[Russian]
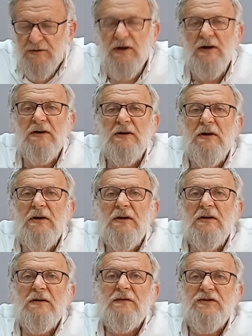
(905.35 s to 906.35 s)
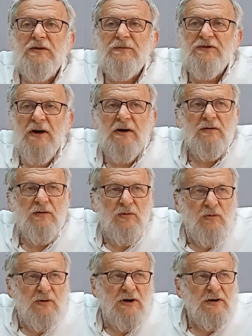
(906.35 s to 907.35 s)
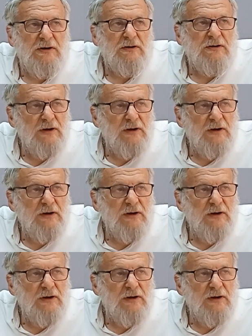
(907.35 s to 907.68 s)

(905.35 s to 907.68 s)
да, в щипцах уголь.